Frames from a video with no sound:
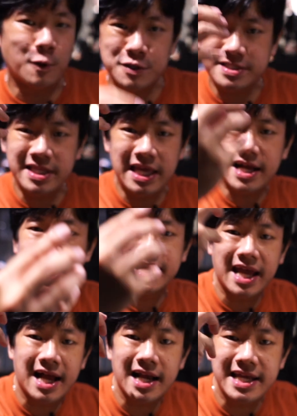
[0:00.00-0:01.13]
Posting
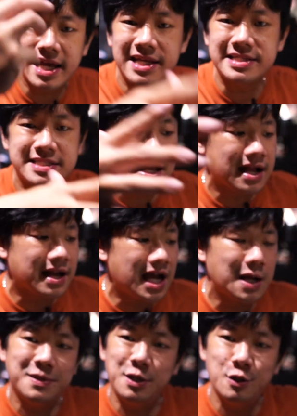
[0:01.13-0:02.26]
karya kalian di
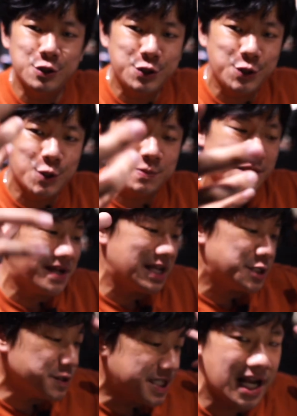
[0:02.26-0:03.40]
Instagram, di YouTube, di
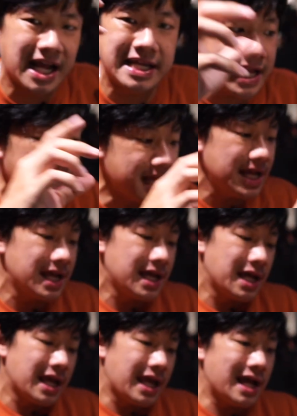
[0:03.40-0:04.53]
media sosial lainnya
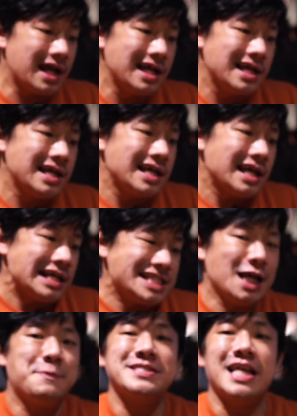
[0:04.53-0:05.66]
ya
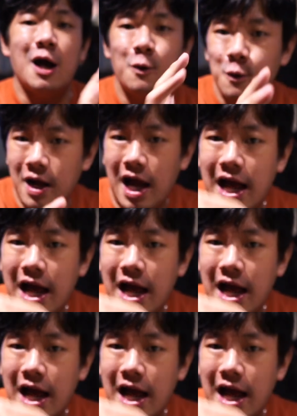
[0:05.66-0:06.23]
Siapa tahu